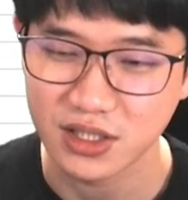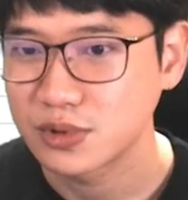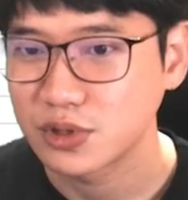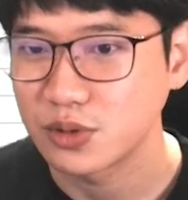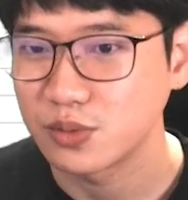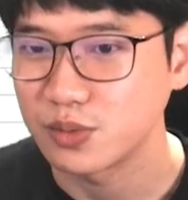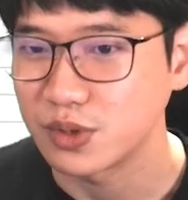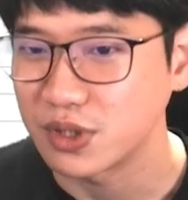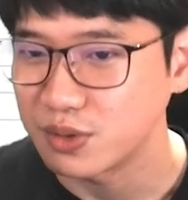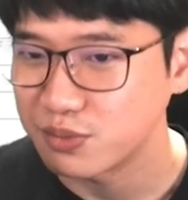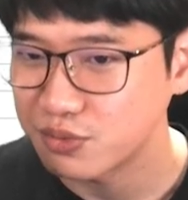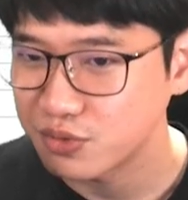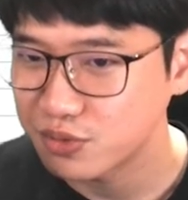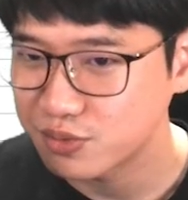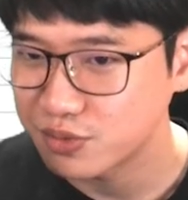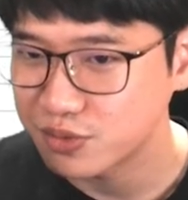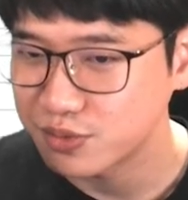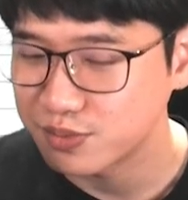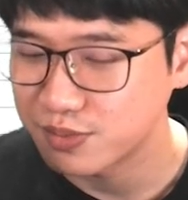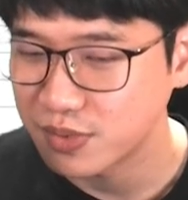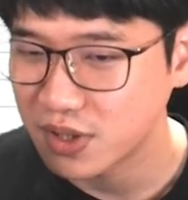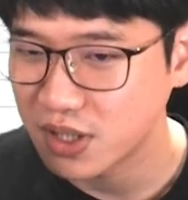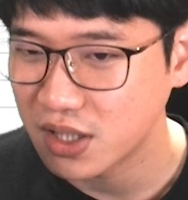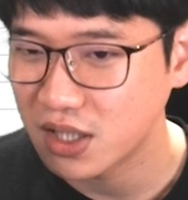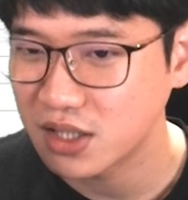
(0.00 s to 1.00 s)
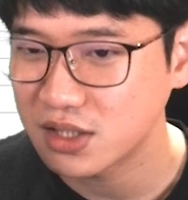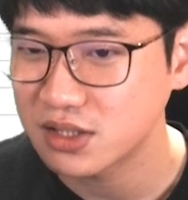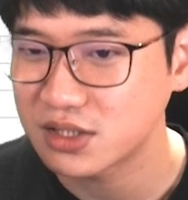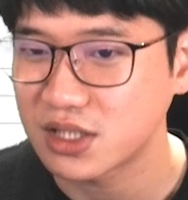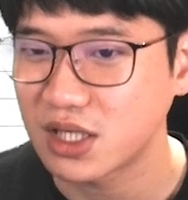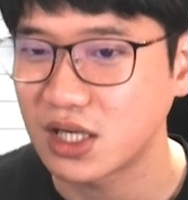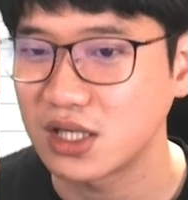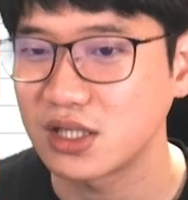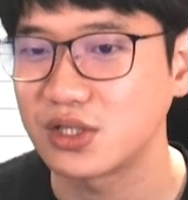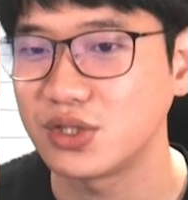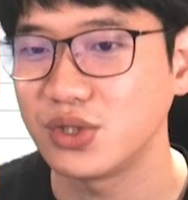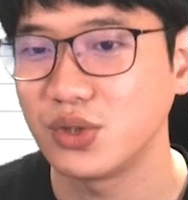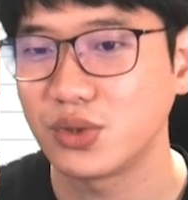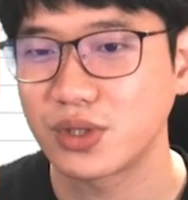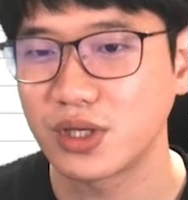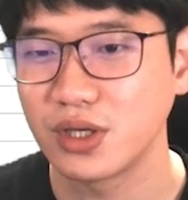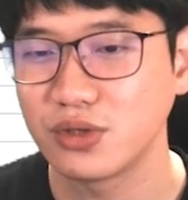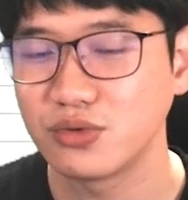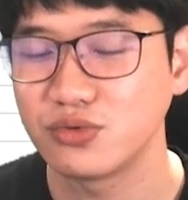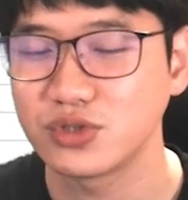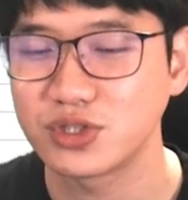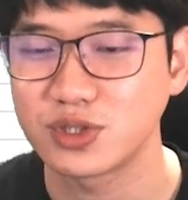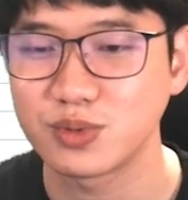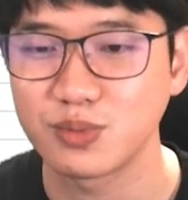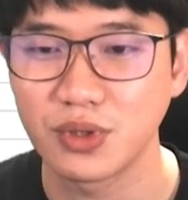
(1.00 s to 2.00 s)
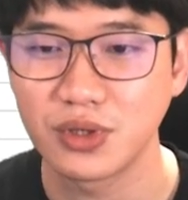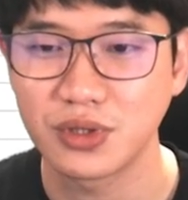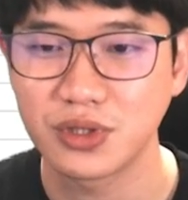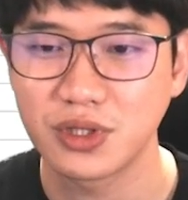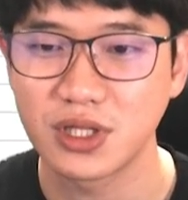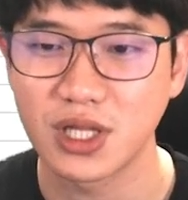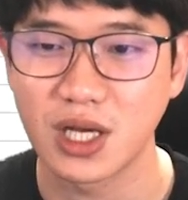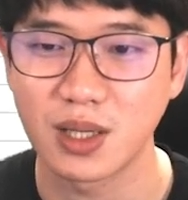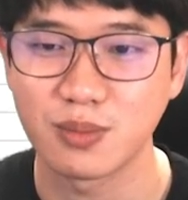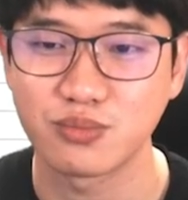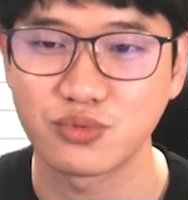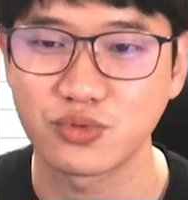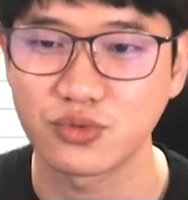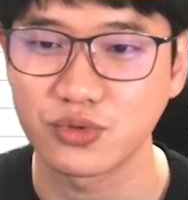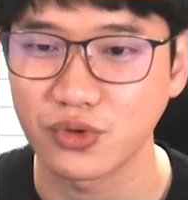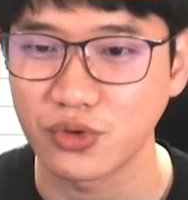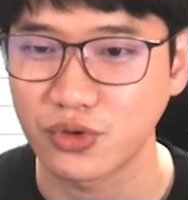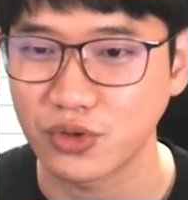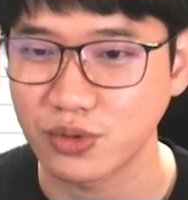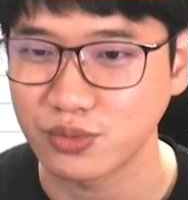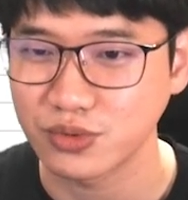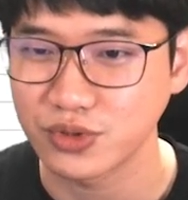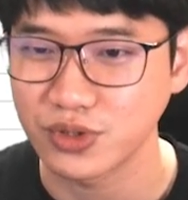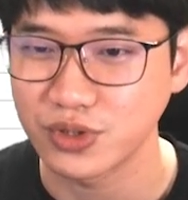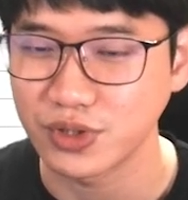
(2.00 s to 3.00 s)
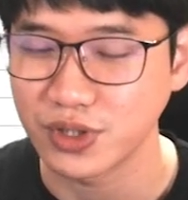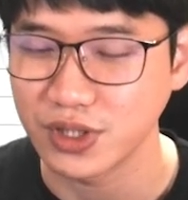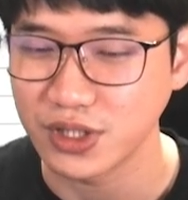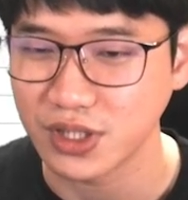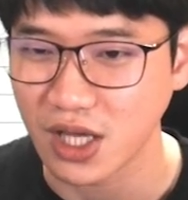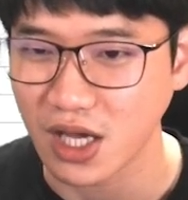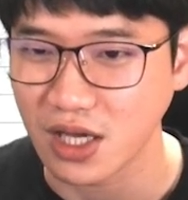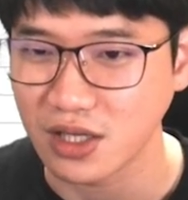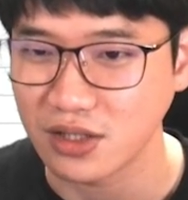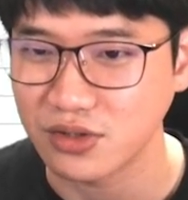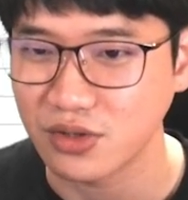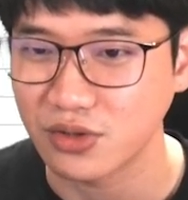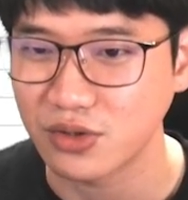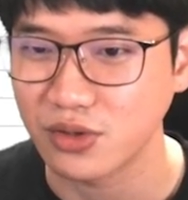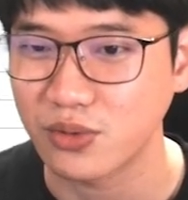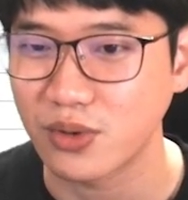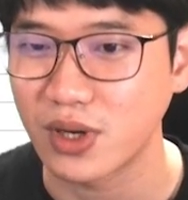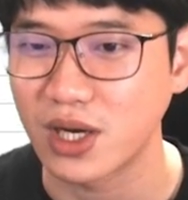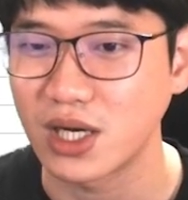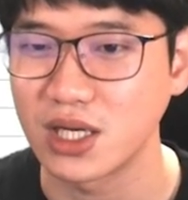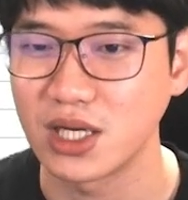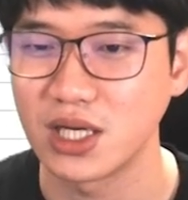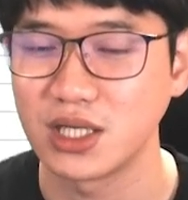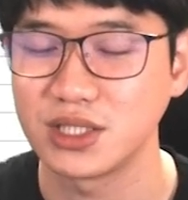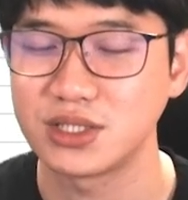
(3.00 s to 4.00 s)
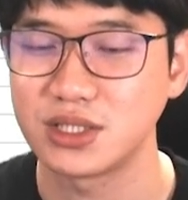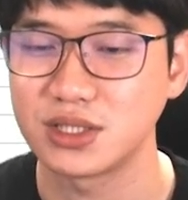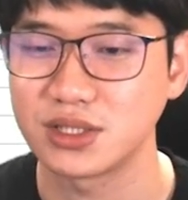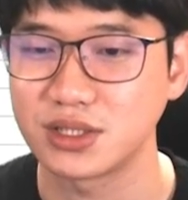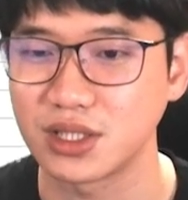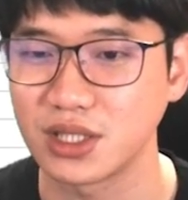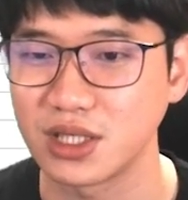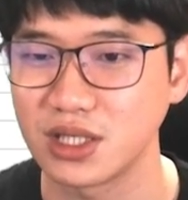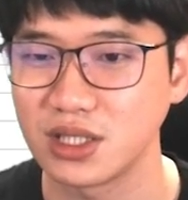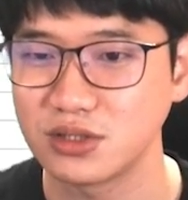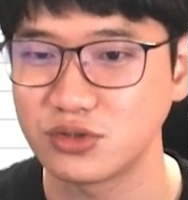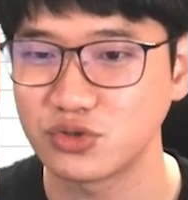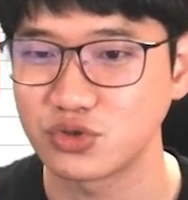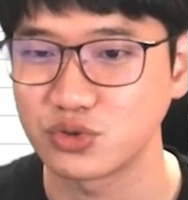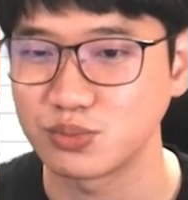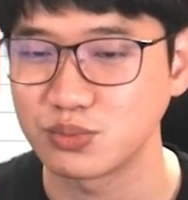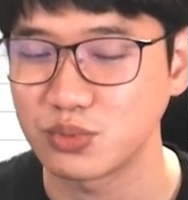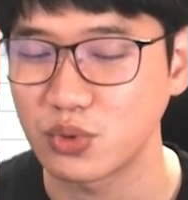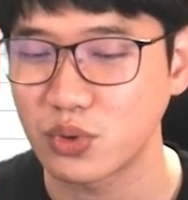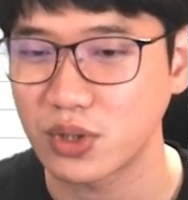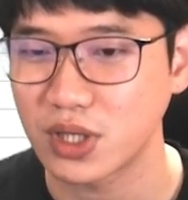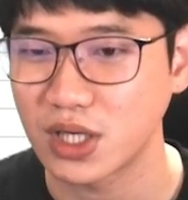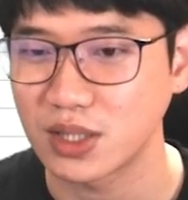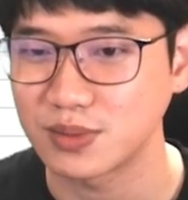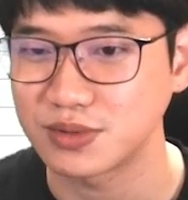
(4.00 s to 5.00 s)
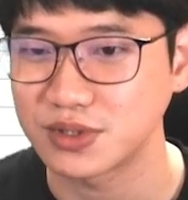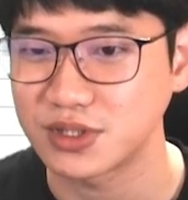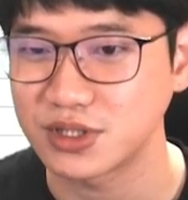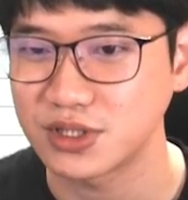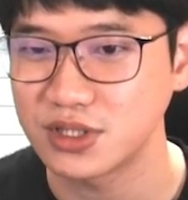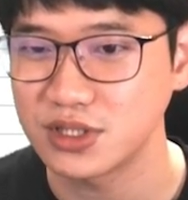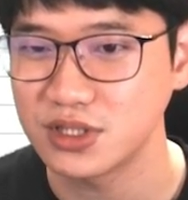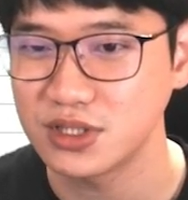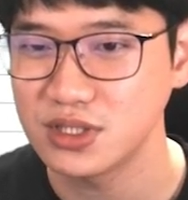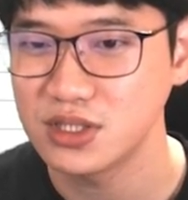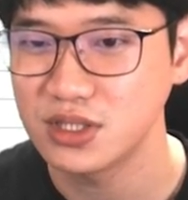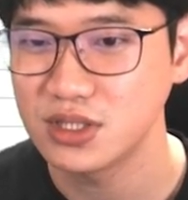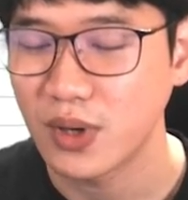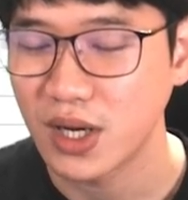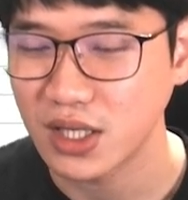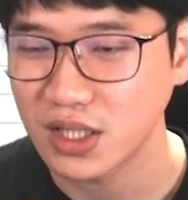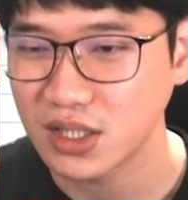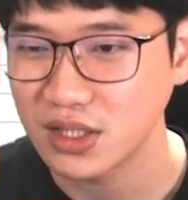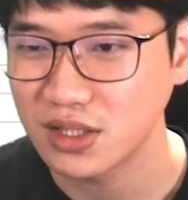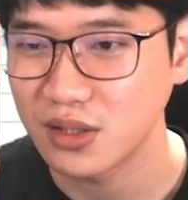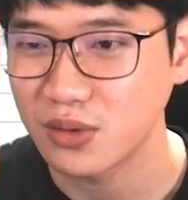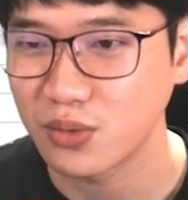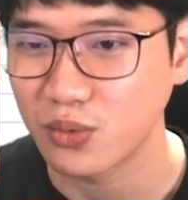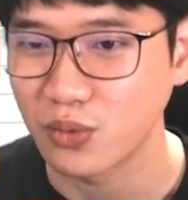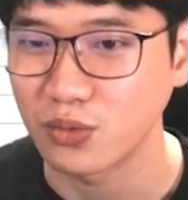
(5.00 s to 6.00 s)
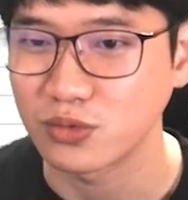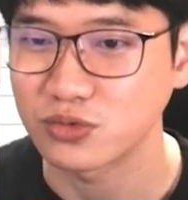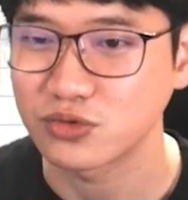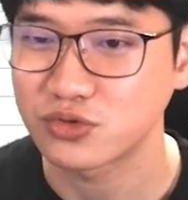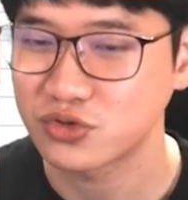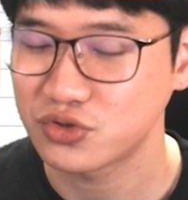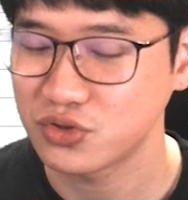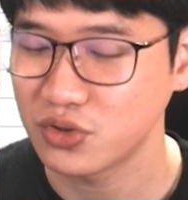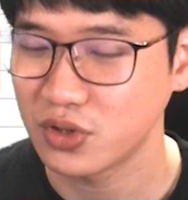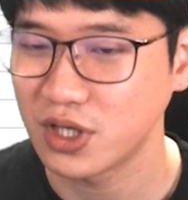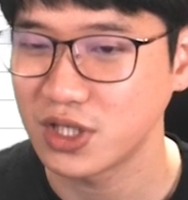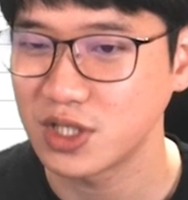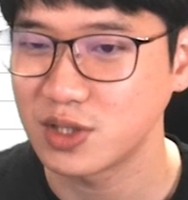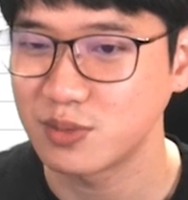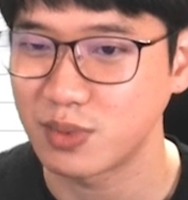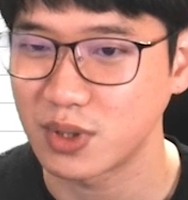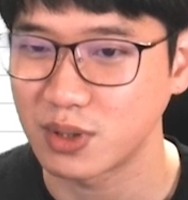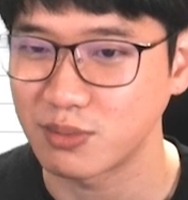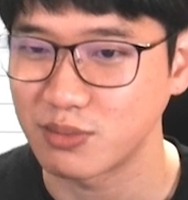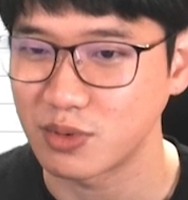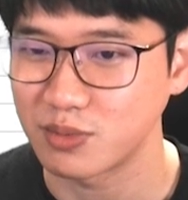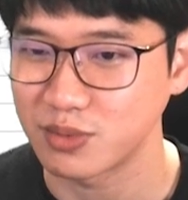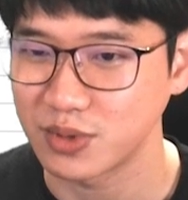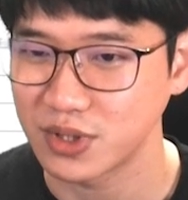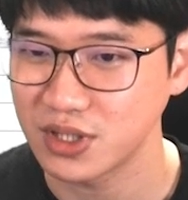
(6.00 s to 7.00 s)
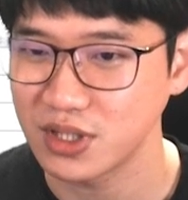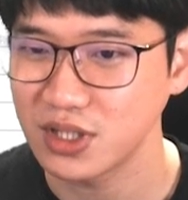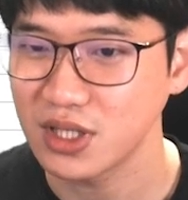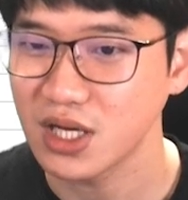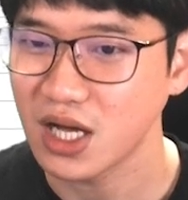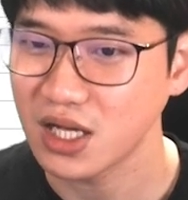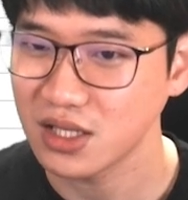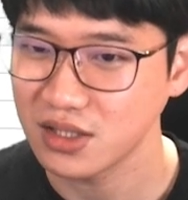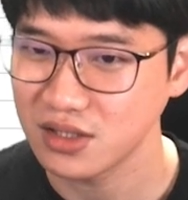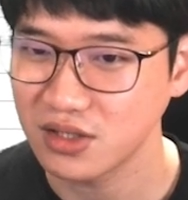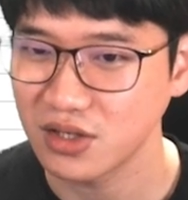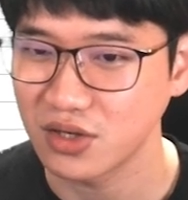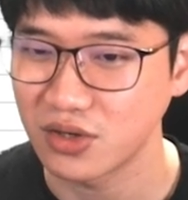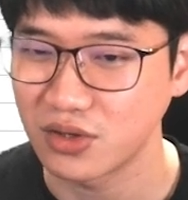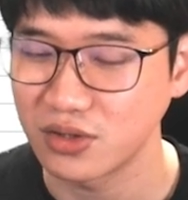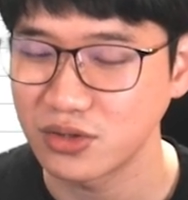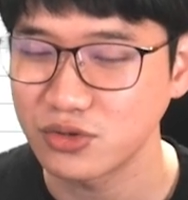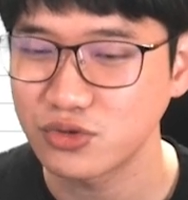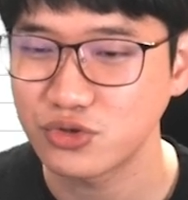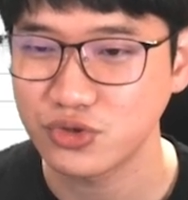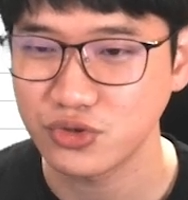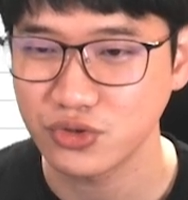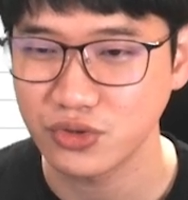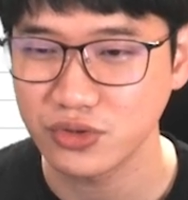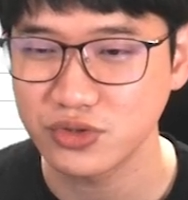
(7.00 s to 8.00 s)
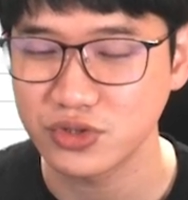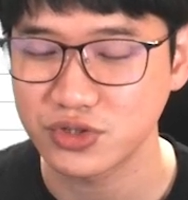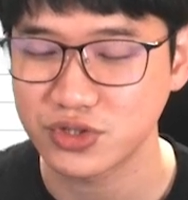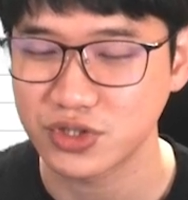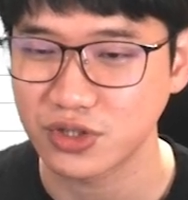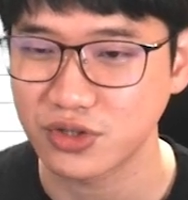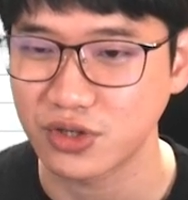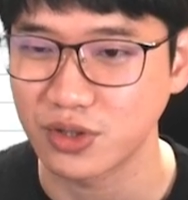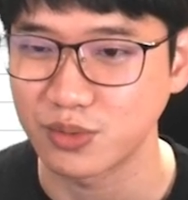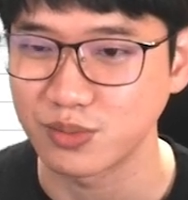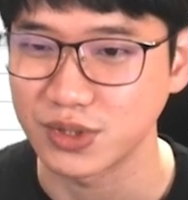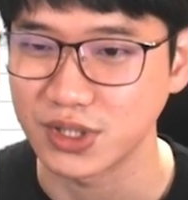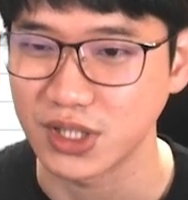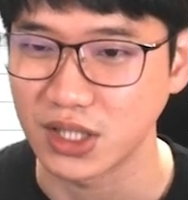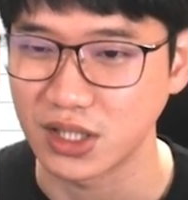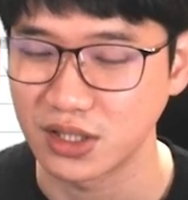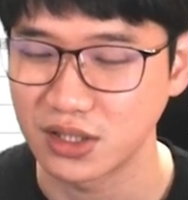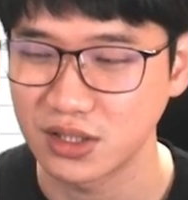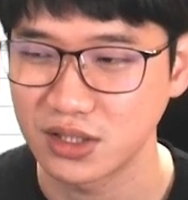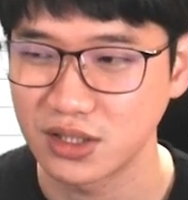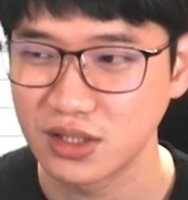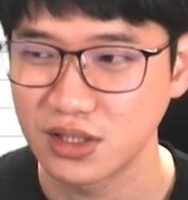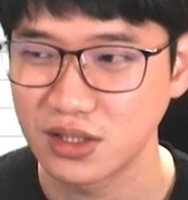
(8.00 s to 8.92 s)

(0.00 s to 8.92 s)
그럼 이 부분만 잘 기억해 두시면은 앞으로 여러분들이 데이터를 관리하실 때 중복 값을 확인하고 수정하는 방법이 한결 쉬워지실 겁니다.